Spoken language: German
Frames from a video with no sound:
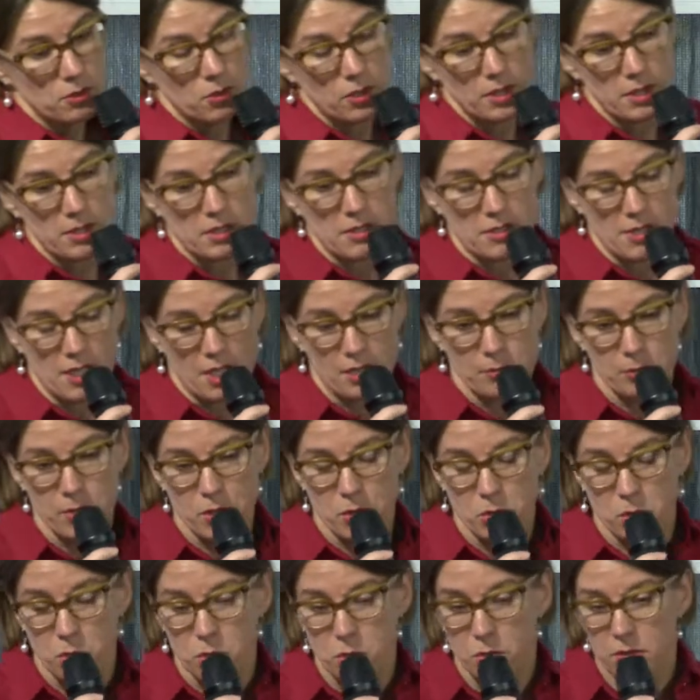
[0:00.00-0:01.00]
neue
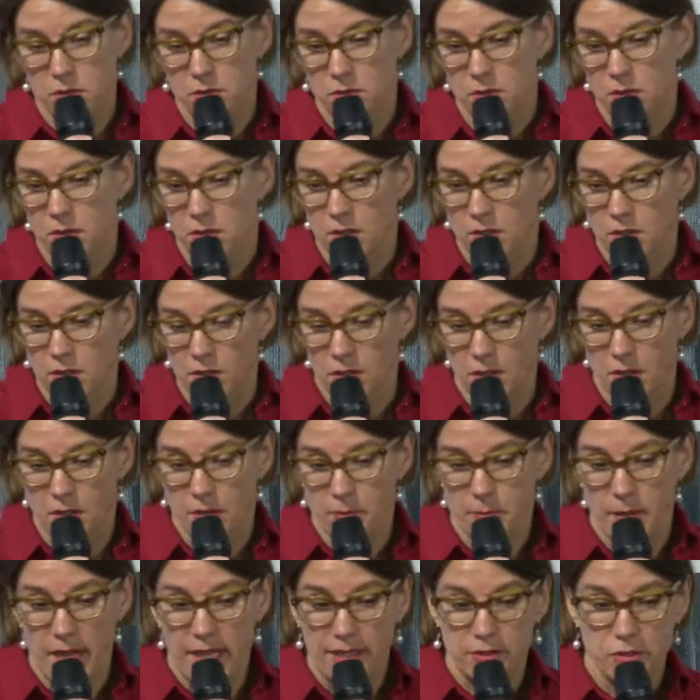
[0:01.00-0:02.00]
Designmethoden
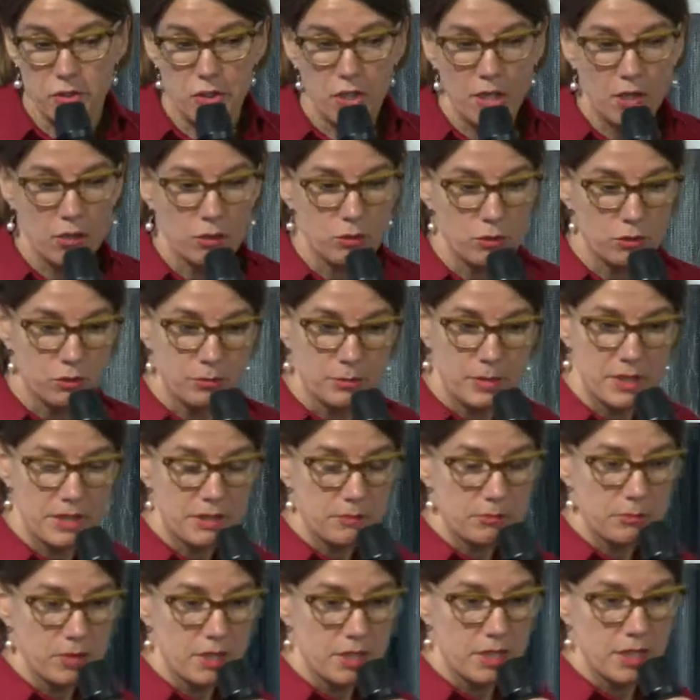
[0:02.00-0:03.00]
ähm, anschauen und
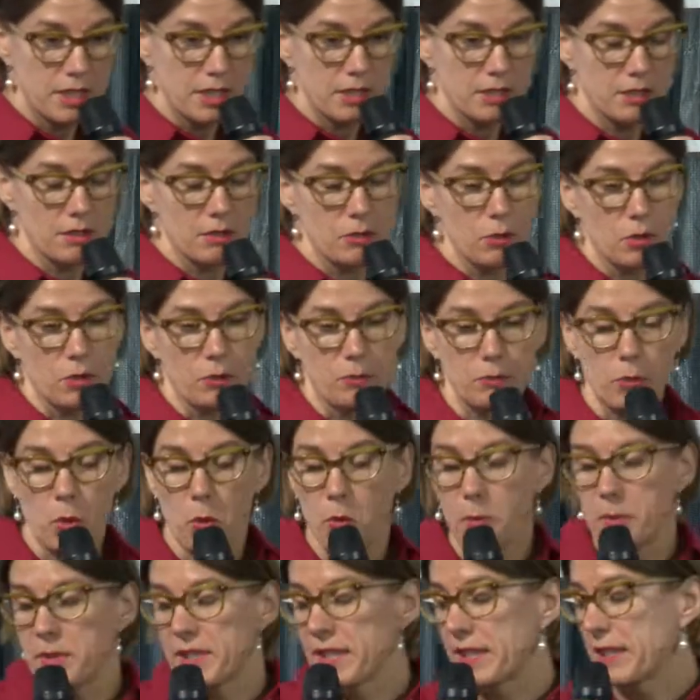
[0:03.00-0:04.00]
mit, mit denen ähm,
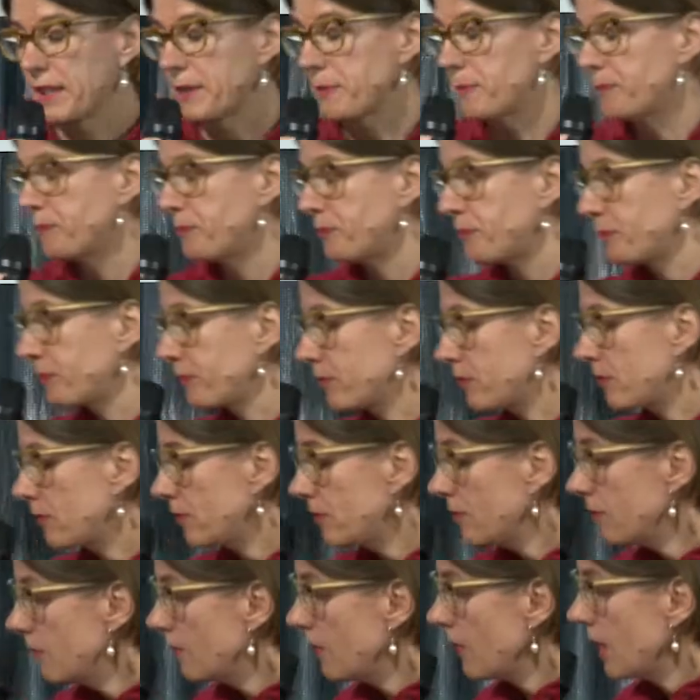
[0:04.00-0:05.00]
umgehen.
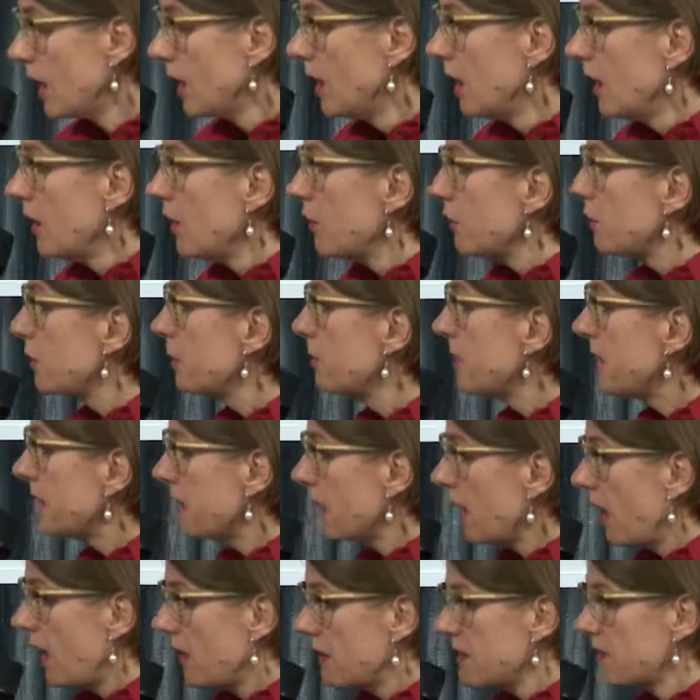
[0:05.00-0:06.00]
Für
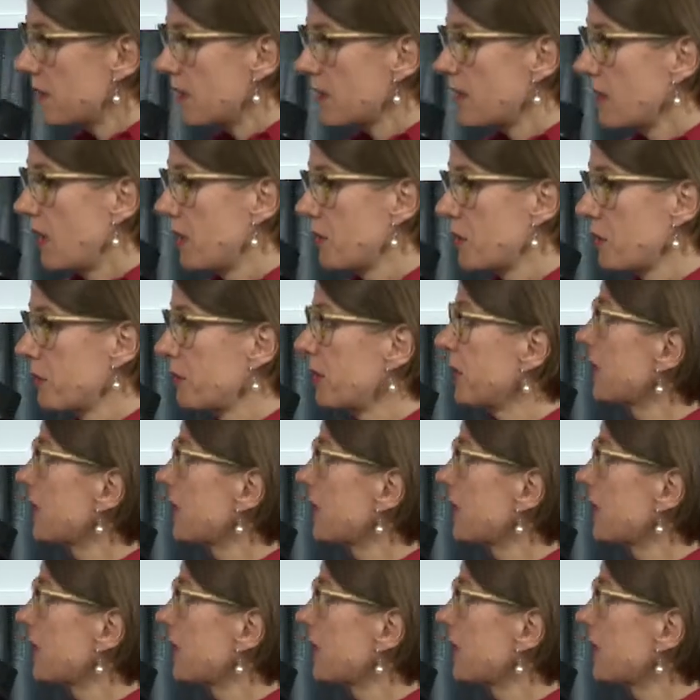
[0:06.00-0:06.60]
mich heißt das also